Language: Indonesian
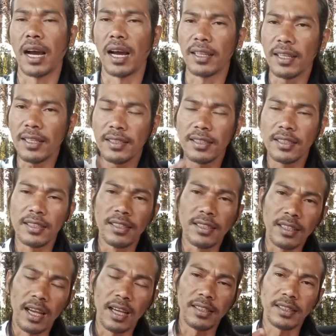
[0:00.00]
Makanya di
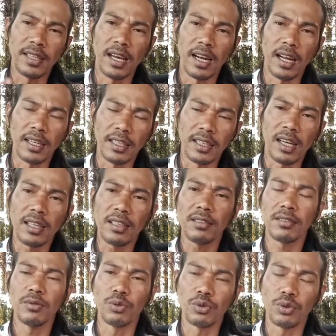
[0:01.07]
sini saya sarankan
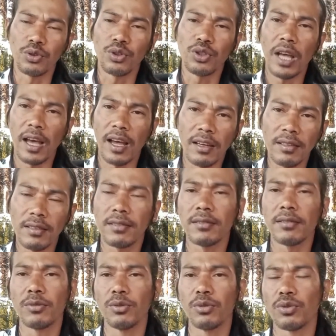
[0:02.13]
khususnya
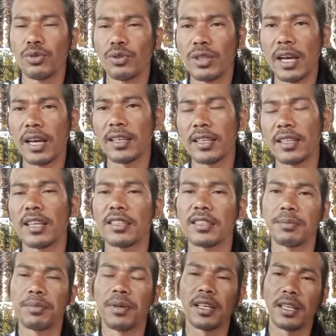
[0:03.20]
khususnya kita
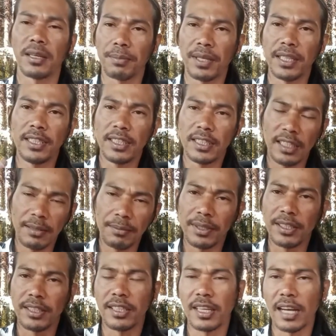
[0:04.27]
sebagai pendidik
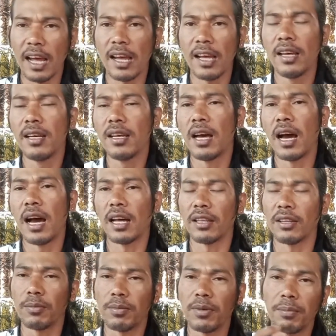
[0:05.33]
pencerah
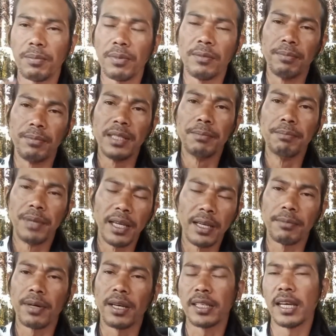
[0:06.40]
atau
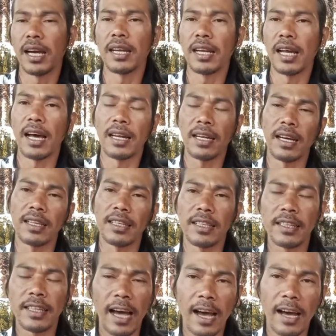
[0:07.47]
pembimbing bagi anak-anak
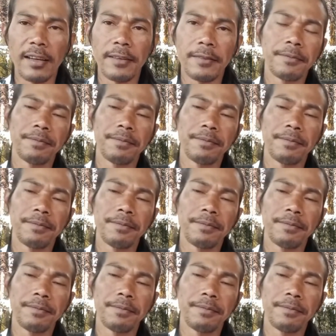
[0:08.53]
kita